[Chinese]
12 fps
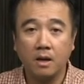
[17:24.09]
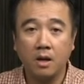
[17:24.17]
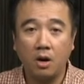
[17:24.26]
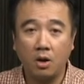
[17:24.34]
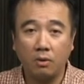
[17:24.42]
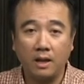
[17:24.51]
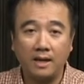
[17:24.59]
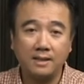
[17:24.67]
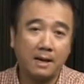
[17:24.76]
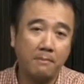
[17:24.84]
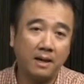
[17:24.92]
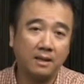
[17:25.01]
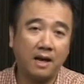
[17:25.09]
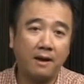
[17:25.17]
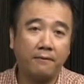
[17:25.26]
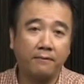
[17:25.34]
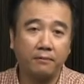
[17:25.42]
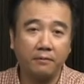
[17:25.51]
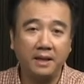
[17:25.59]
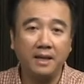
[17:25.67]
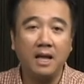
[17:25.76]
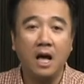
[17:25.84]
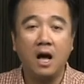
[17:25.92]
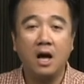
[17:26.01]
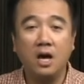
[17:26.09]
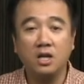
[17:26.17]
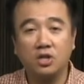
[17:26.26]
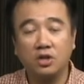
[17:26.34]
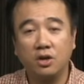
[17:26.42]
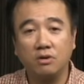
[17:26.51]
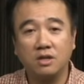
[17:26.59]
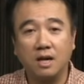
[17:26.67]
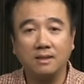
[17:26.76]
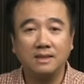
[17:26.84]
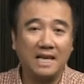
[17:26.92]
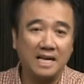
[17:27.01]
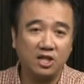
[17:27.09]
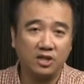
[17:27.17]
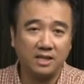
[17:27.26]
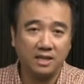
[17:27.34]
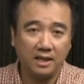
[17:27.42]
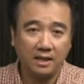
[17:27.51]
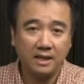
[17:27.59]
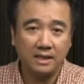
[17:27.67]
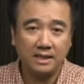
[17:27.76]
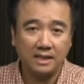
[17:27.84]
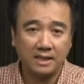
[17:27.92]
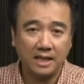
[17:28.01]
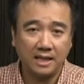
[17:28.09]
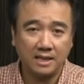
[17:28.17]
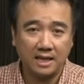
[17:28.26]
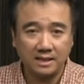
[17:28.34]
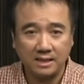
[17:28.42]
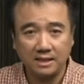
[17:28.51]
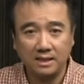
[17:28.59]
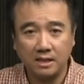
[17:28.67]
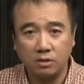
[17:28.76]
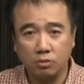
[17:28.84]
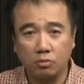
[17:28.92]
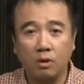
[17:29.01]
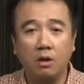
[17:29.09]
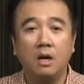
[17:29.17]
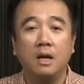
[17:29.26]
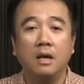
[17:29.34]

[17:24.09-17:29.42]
后来在马太福音二十六章三十节，接下来这样记载就说：